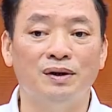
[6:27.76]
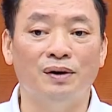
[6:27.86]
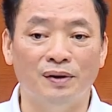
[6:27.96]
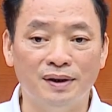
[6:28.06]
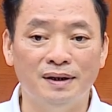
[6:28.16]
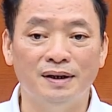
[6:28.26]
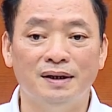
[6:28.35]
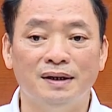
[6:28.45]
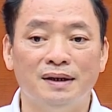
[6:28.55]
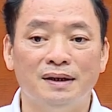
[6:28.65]
chuyển đổi
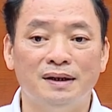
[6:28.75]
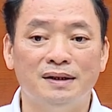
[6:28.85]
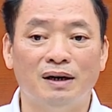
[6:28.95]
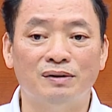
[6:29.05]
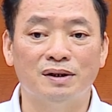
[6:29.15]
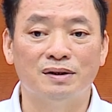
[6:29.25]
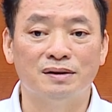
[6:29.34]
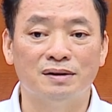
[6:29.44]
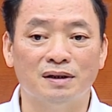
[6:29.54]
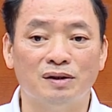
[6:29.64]
thì giao sở,
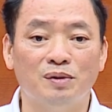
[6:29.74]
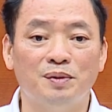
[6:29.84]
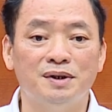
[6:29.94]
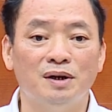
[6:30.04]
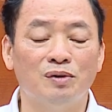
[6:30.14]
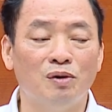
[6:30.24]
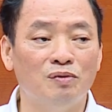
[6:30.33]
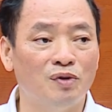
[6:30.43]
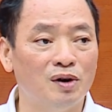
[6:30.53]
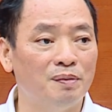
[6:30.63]
sở tài nguyên môi trường
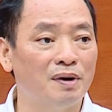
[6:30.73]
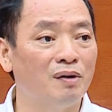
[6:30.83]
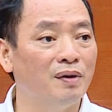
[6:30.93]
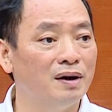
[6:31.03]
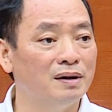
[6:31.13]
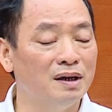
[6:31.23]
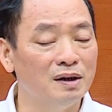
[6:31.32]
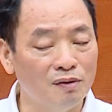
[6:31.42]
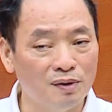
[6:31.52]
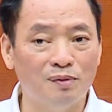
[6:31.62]
cùng phối hợp các huyện
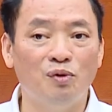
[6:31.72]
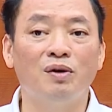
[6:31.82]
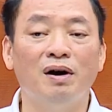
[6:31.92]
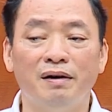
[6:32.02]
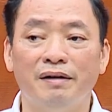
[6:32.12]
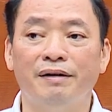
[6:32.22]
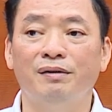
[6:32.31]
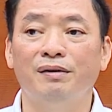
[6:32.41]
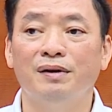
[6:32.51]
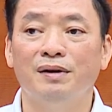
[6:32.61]
nên không phải phù cư nữa đâu
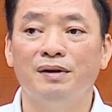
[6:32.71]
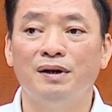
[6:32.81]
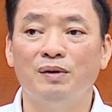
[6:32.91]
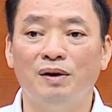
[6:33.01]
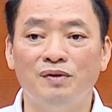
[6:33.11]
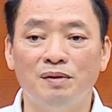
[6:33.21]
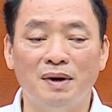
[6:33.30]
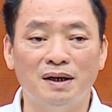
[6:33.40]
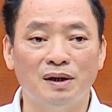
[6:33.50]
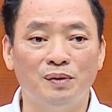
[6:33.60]
liên quan vướng
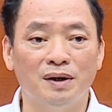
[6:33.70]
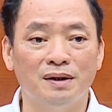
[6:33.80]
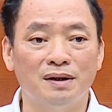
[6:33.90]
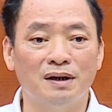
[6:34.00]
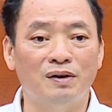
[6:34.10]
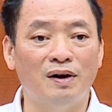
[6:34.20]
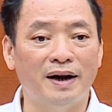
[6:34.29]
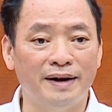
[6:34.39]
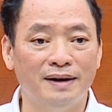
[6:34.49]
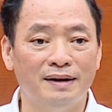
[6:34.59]
mắc giải quyết các khó
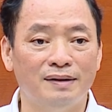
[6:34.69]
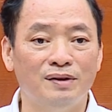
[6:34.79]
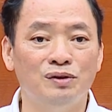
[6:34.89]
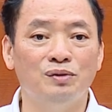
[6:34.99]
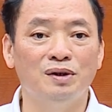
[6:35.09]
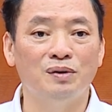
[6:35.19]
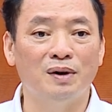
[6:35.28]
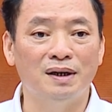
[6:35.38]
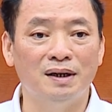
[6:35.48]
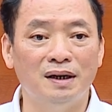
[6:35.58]
khăn ví dụ liên
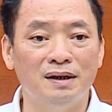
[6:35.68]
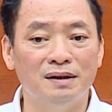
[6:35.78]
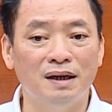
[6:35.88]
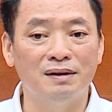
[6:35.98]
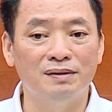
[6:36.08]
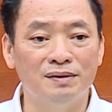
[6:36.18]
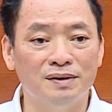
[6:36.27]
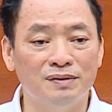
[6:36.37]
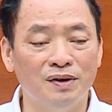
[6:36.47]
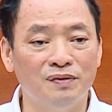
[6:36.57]
quan đến đất
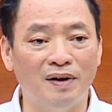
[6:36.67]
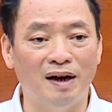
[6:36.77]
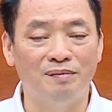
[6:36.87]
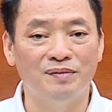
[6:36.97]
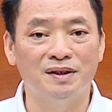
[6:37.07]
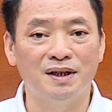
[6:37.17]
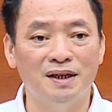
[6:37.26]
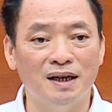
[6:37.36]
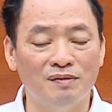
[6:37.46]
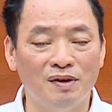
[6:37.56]
vi phạm như
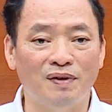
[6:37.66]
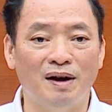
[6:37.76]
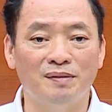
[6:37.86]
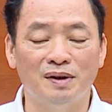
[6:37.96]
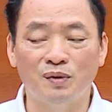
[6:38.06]
xây nhà vi phạm thì